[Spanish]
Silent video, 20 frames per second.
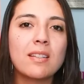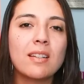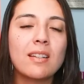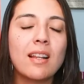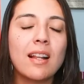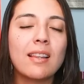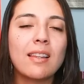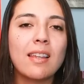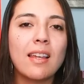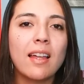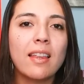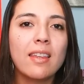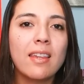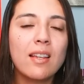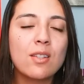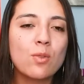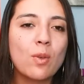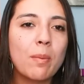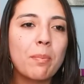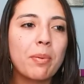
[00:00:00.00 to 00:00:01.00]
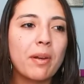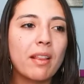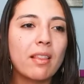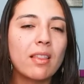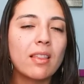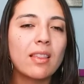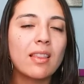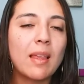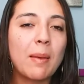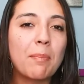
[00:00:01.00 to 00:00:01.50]
en el día a día, eso
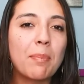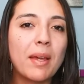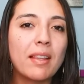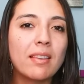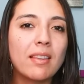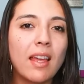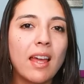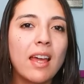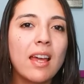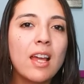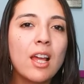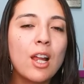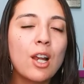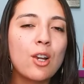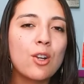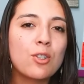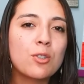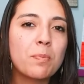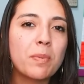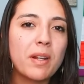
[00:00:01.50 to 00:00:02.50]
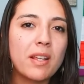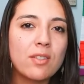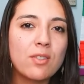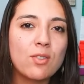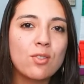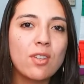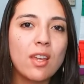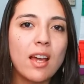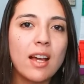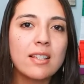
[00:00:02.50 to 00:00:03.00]
depende los
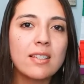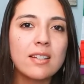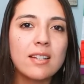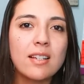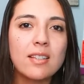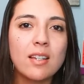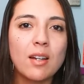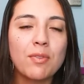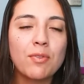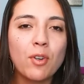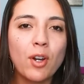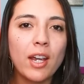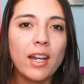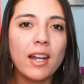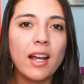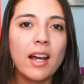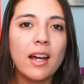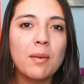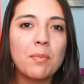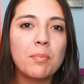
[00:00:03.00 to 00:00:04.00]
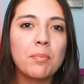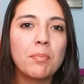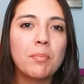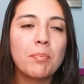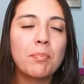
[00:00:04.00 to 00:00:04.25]
precios que hayan allá afuera,